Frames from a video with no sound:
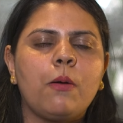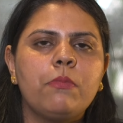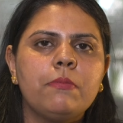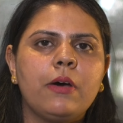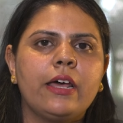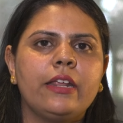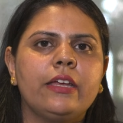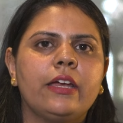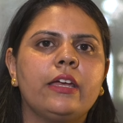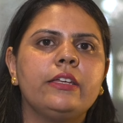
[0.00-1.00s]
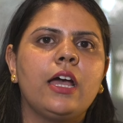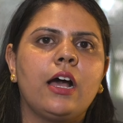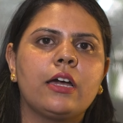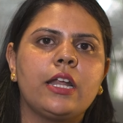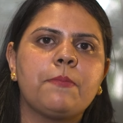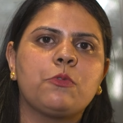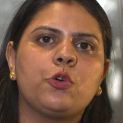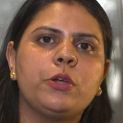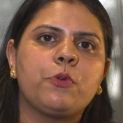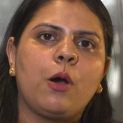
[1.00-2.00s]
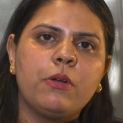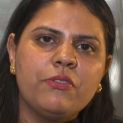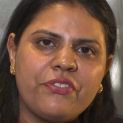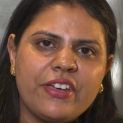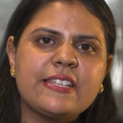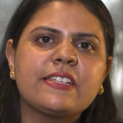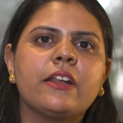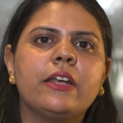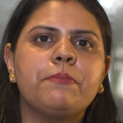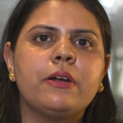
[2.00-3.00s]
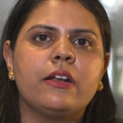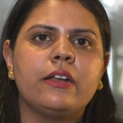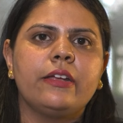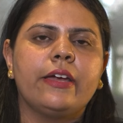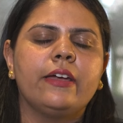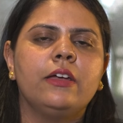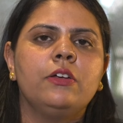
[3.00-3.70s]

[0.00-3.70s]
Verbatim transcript: प्रॉब्लम आ रही है या अगर आपको कोई प्रॉब्लम फेस करनी पड़ रही है